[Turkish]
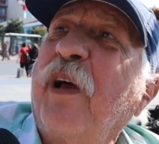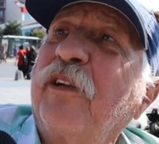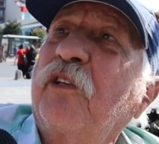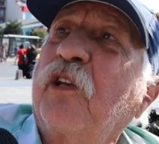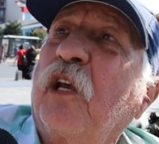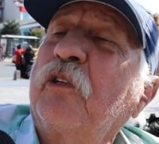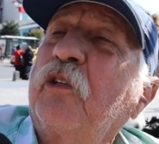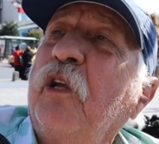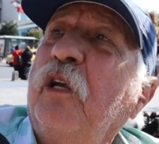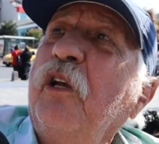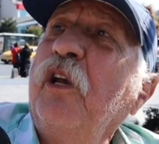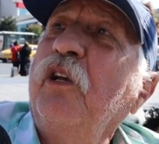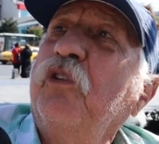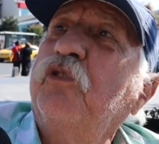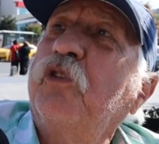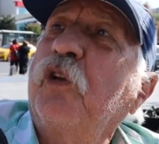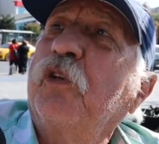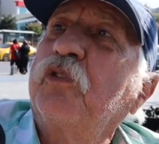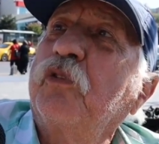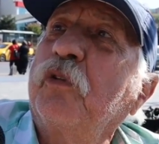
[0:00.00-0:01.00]
Erkekleri
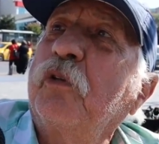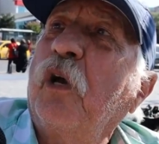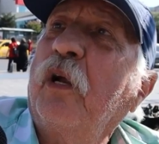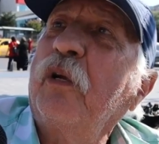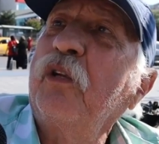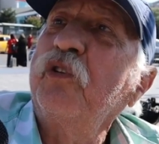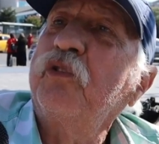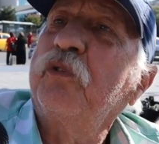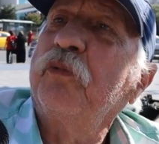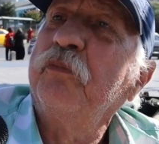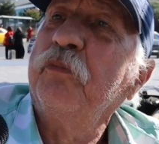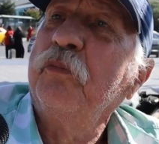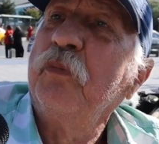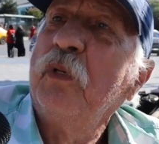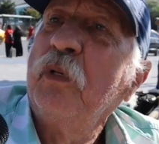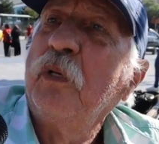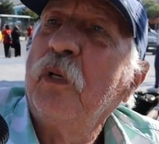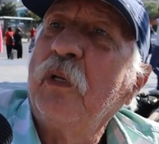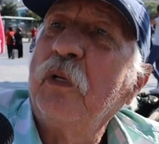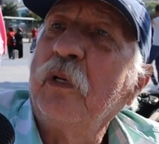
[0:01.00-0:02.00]
eğiteceksin kardeşim.
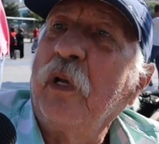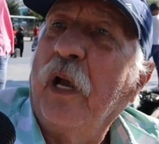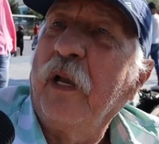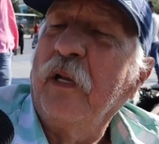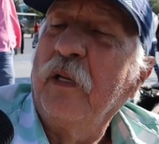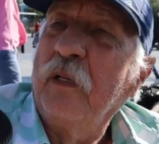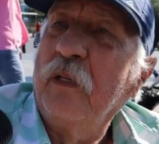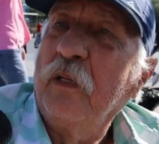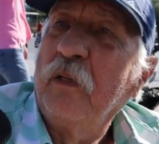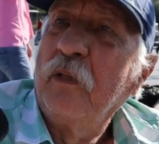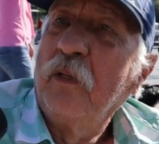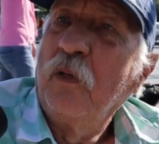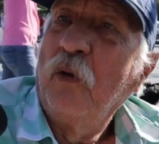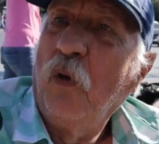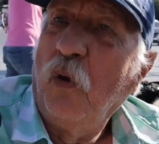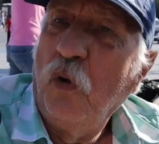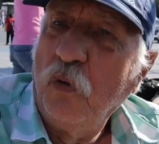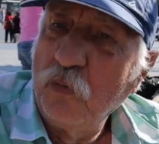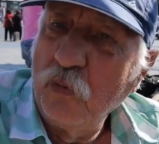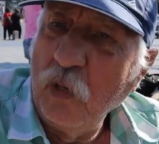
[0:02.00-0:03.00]
Yani
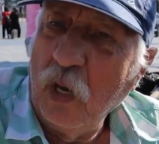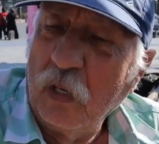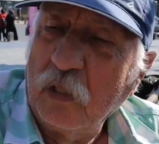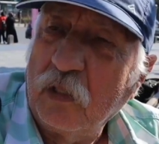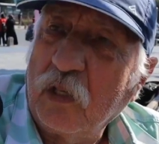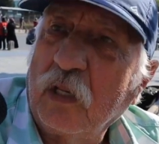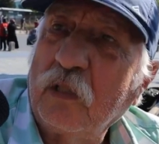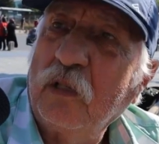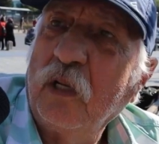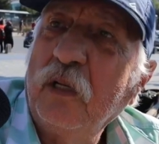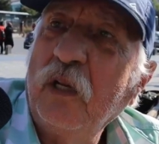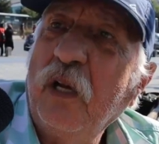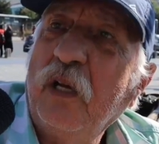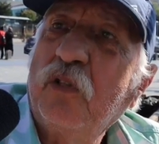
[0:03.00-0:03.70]
önce erkekleri